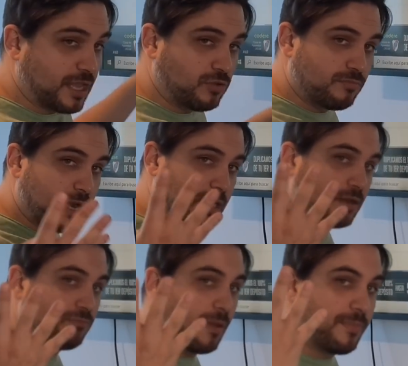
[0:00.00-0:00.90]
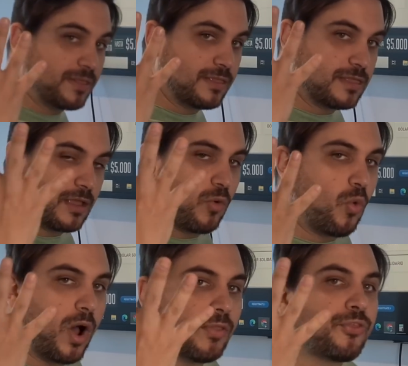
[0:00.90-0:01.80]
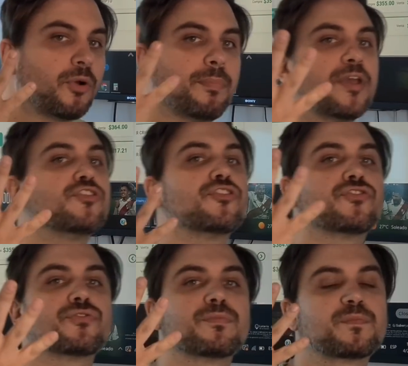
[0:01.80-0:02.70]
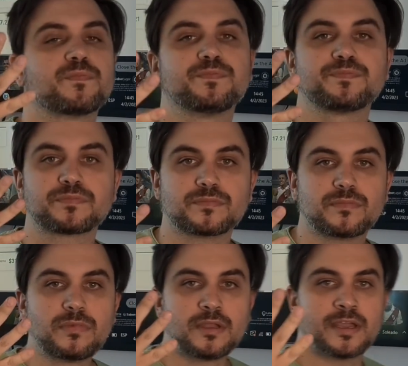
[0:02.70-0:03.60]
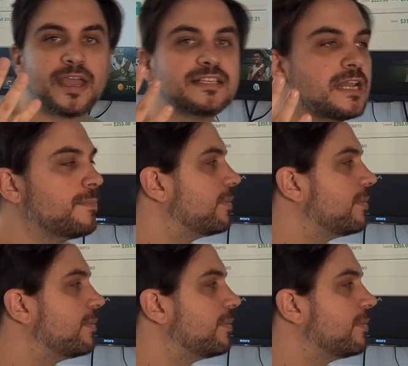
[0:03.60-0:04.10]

es que hay un margen, un spread de 4 pesos. que es el